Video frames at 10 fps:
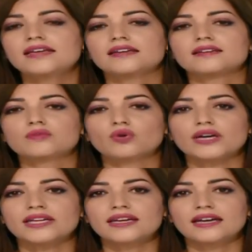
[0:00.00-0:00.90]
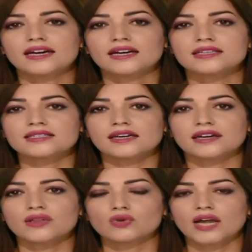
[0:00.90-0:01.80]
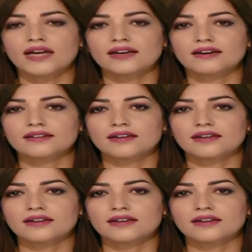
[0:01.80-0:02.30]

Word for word: يتم خلالها استعراض العلاقات